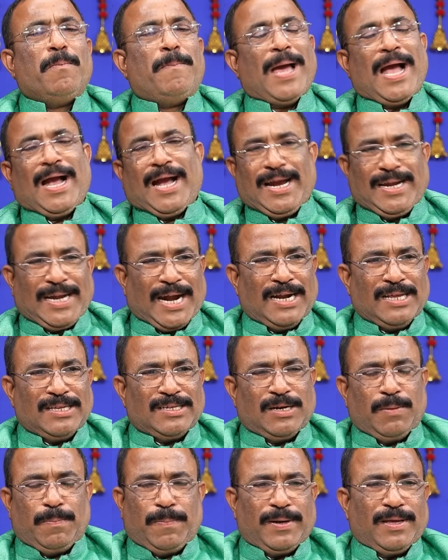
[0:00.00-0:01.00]
పేకాట
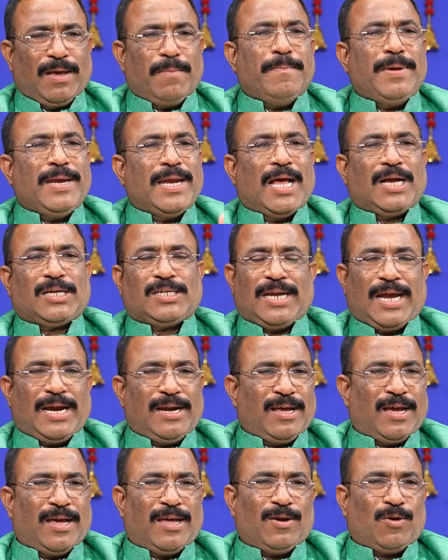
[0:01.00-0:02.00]
ఆడించండి ఇప్పటికే మీనాక్షి
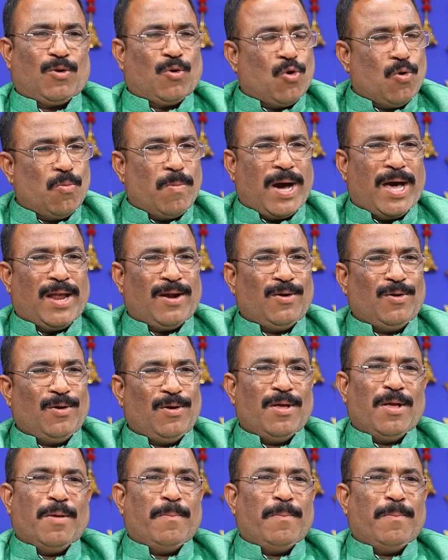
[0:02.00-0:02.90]
నాయుడు గారి కుమారుడు